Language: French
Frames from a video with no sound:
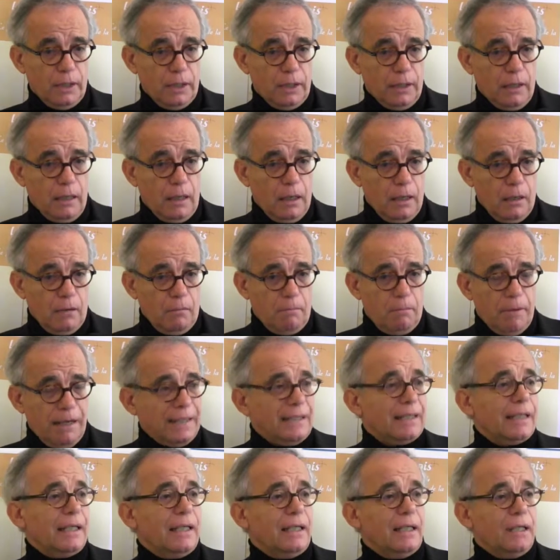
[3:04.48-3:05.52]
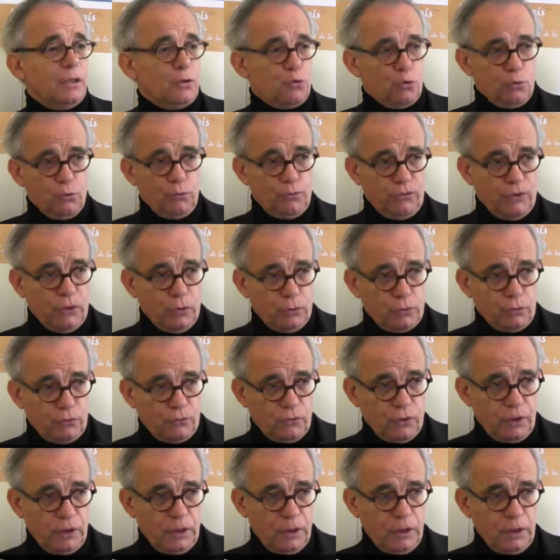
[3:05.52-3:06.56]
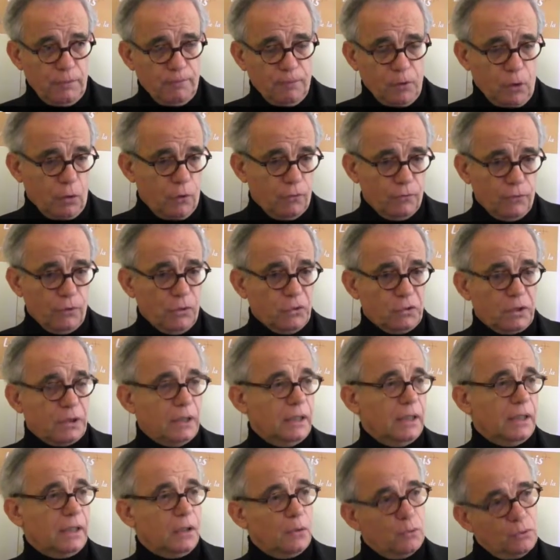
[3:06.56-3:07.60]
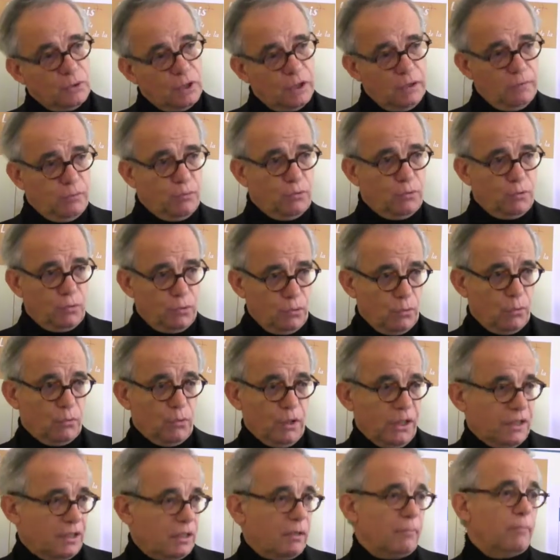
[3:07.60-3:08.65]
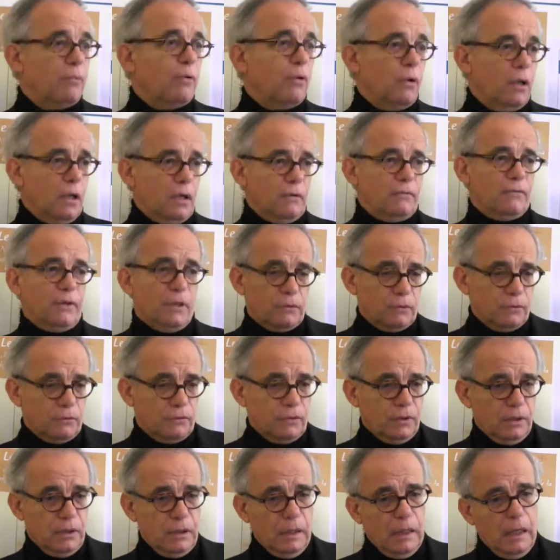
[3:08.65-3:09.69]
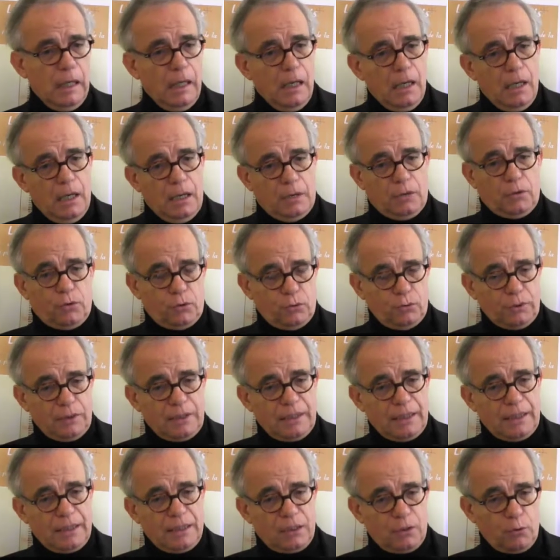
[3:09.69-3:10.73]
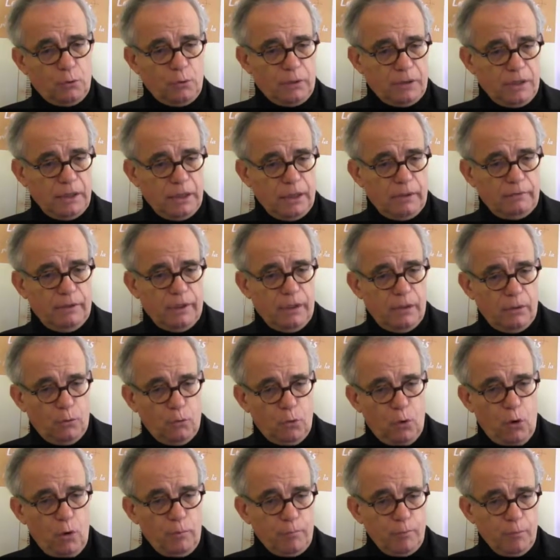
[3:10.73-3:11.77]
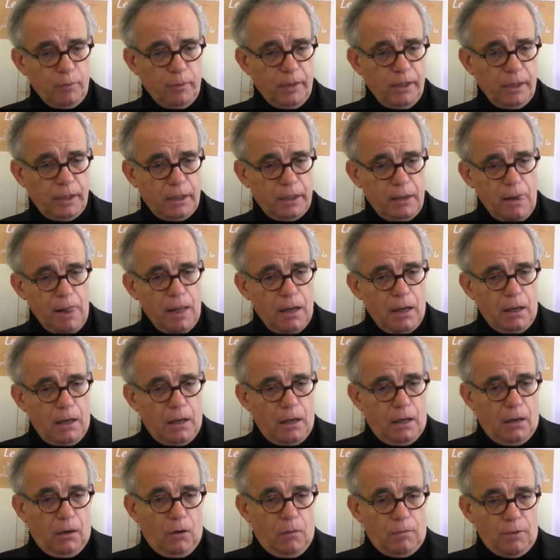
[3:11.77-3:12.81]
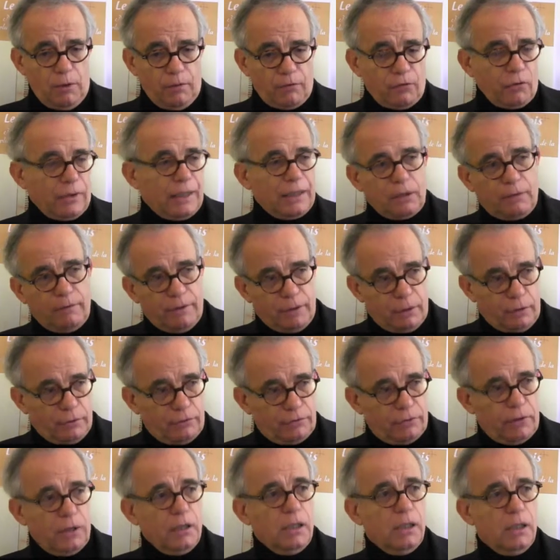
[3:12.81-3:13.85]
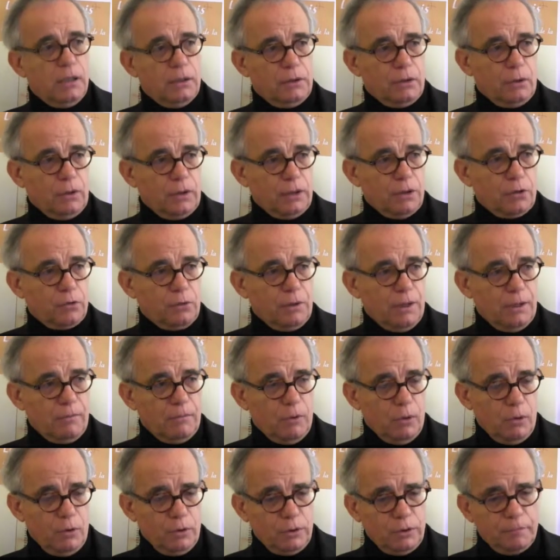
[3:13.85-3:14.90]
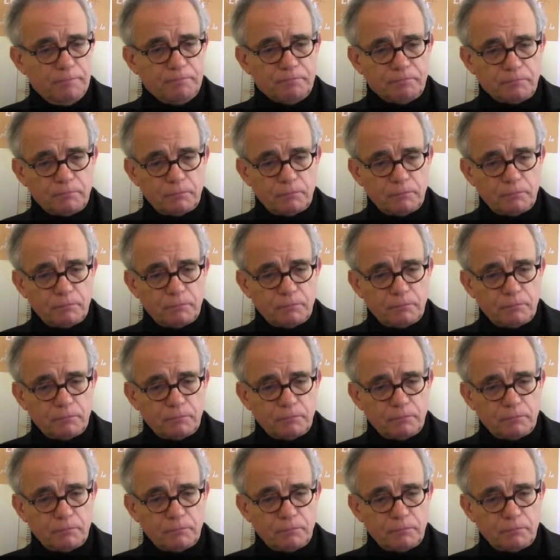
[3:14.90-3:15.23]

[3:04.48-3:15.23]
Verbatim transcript: les Beiträge philosophie, en français les contributions ou les apports à la philosophie. Ce sont des textes qui ont été révélés au grand public en 1989 dans l'édition allemande